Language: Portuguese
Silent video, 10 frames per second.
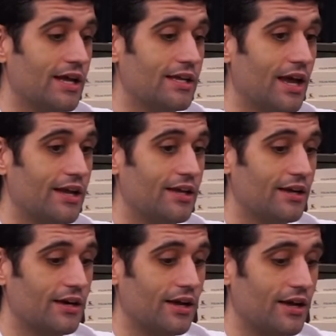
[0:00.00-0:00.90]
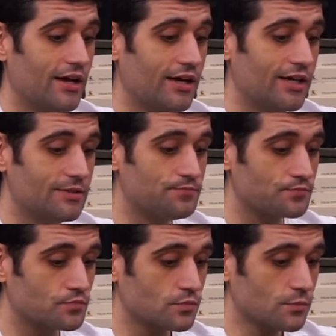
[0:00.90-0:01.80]
E aí, é,
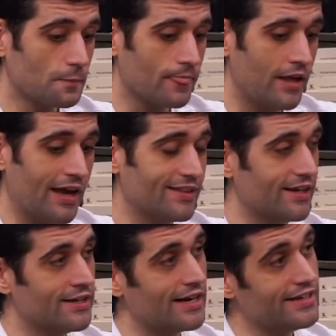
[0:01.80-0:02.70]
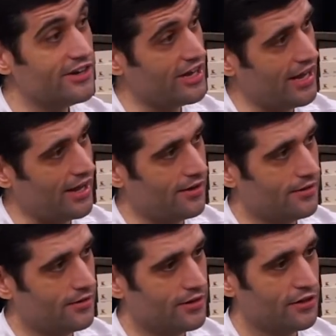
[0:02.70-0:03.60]
a tecnicalidade é
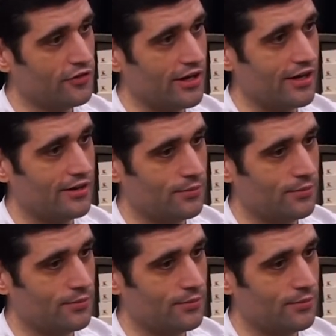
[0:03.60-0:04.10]
que fala,